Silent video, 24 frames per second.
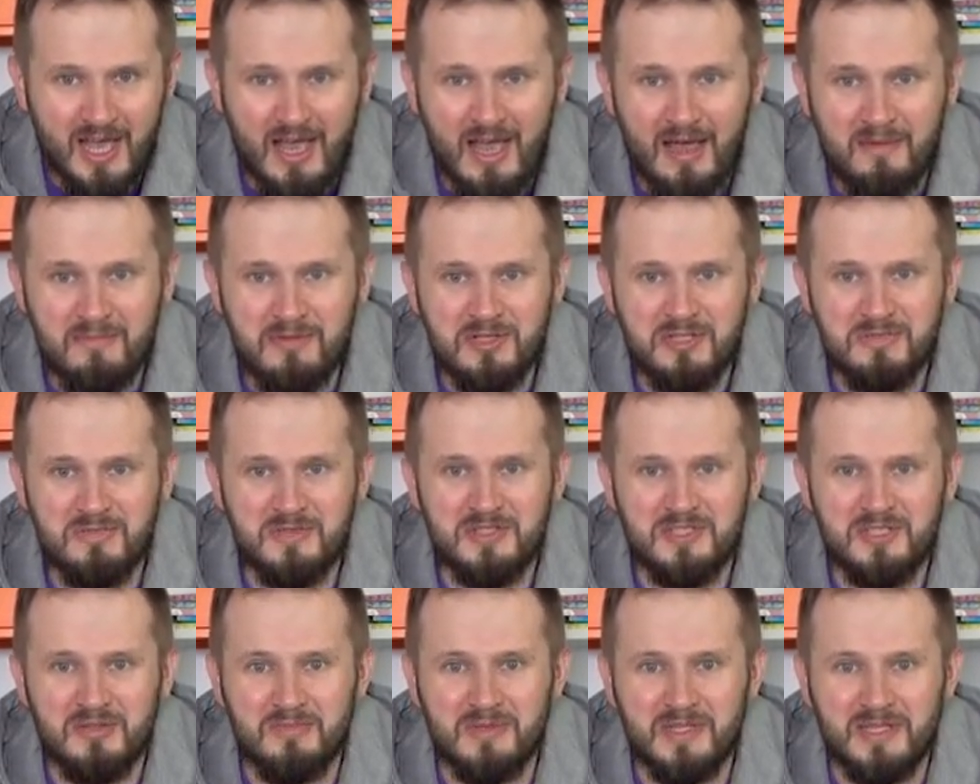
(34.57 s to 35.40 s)

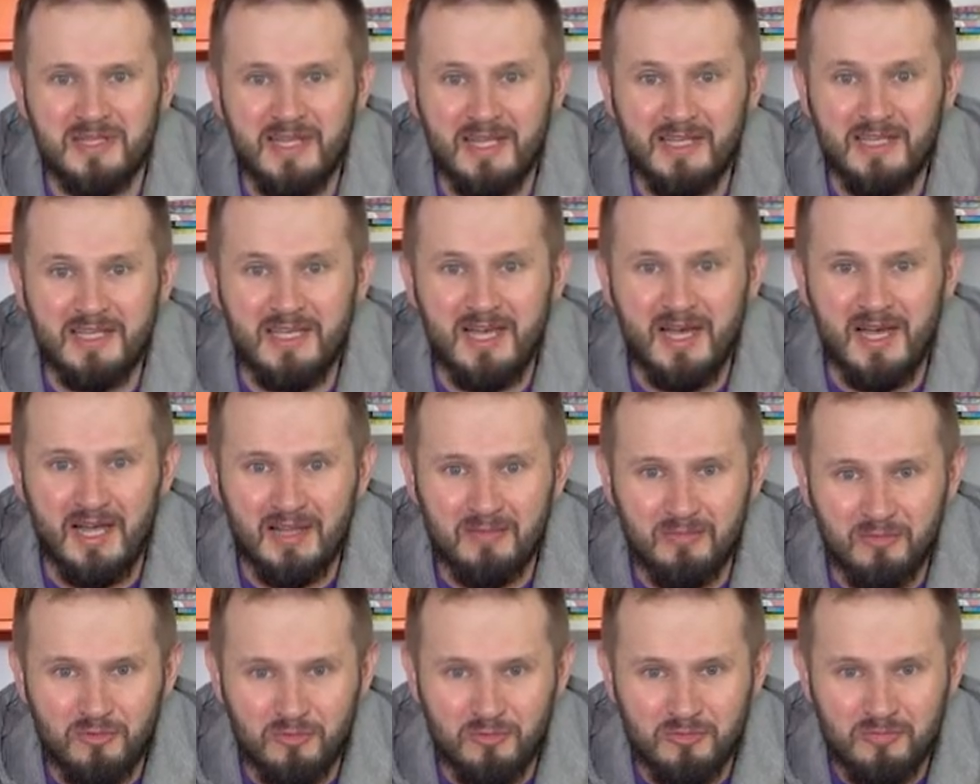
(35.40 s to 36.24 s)
abyśmy sobie taki
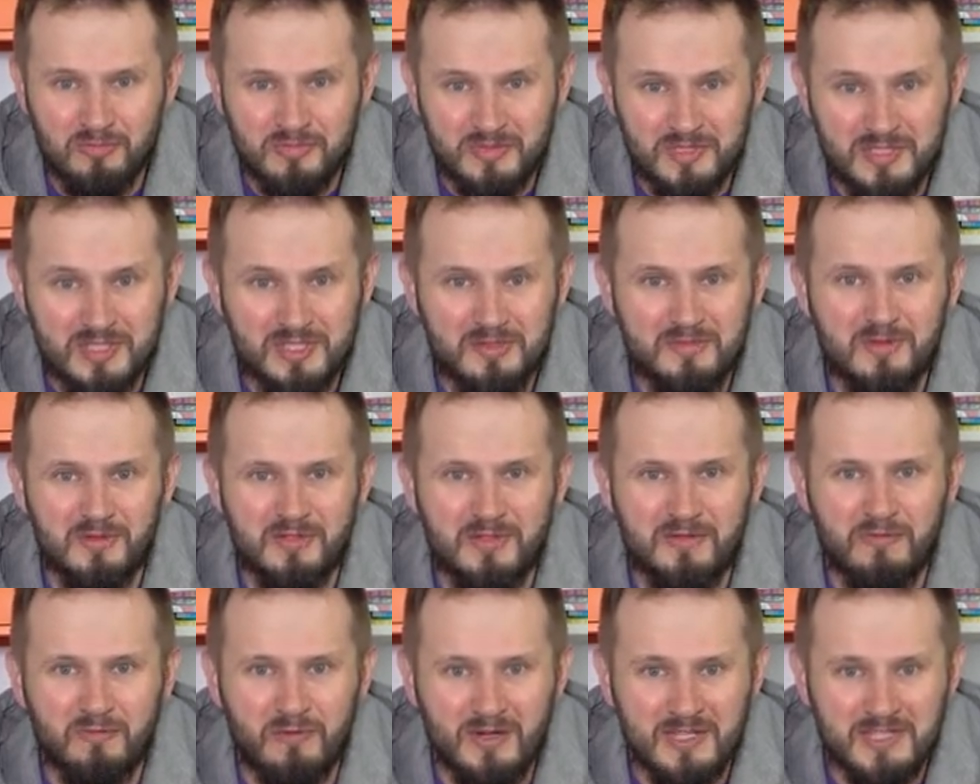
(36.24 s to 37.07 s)
album
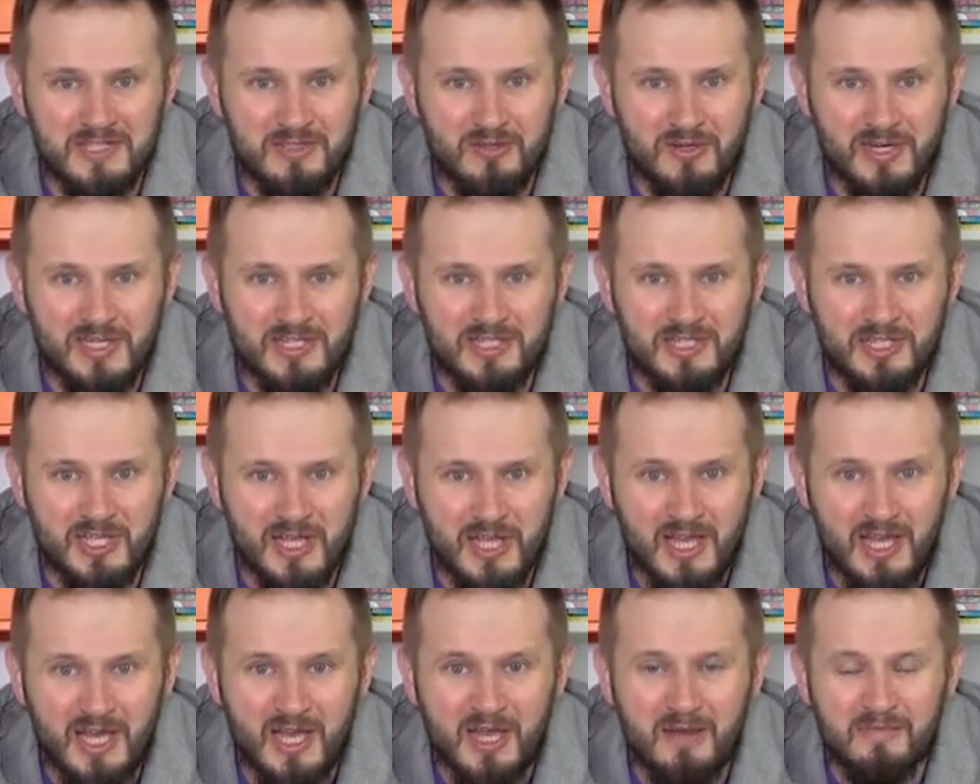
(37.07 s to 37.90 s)
zrobiony
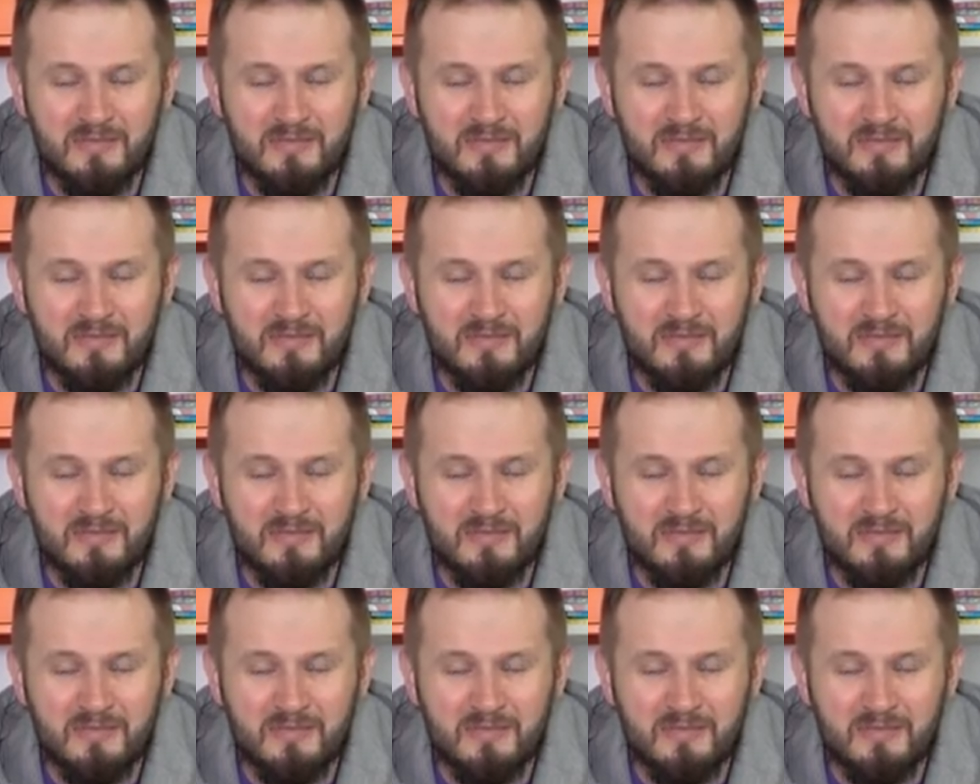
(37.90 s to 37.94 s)
własnoręcznie